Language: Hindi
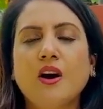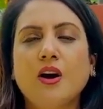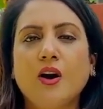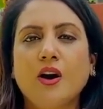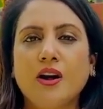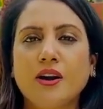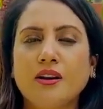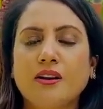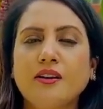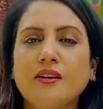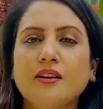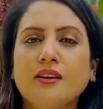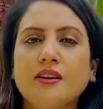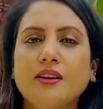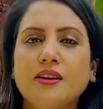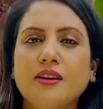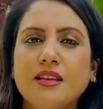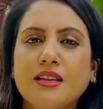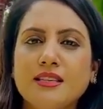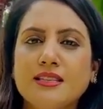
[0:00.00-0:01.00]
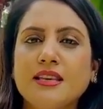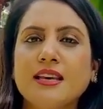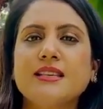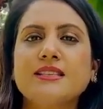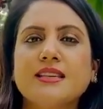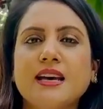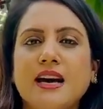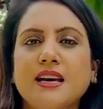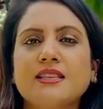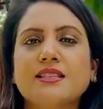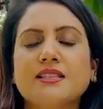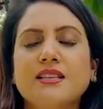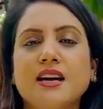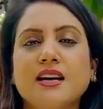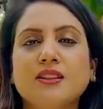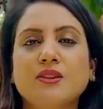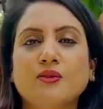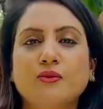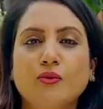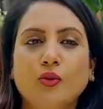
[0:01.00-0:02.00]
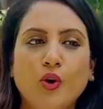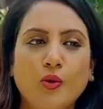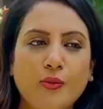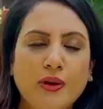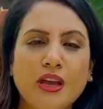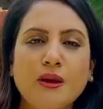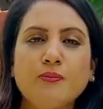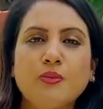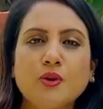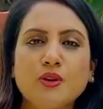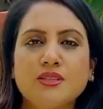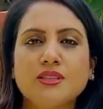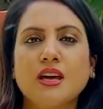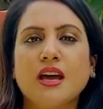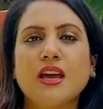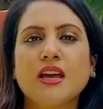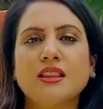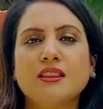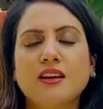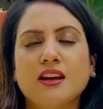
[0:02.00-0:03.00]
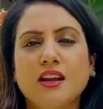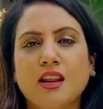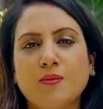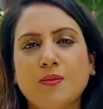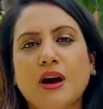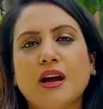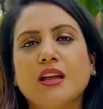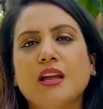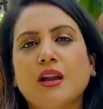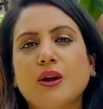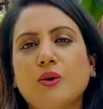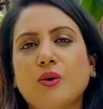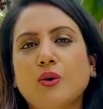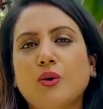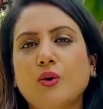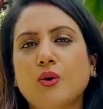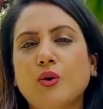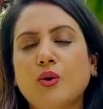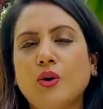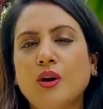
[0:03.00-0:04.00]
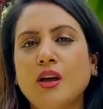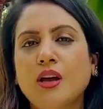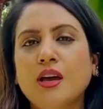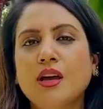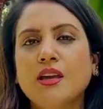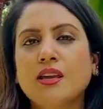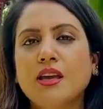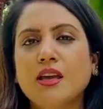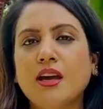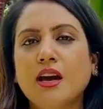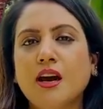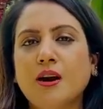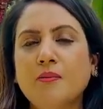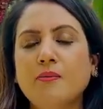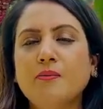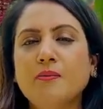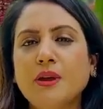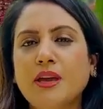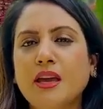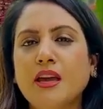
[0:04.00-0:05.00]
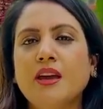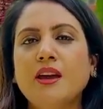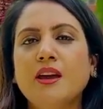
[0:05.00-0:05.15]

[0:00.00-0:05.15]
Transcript: और इसके साथ साथ वो भी प्रोत्साहित करें बाकी लोगों को कि हम भी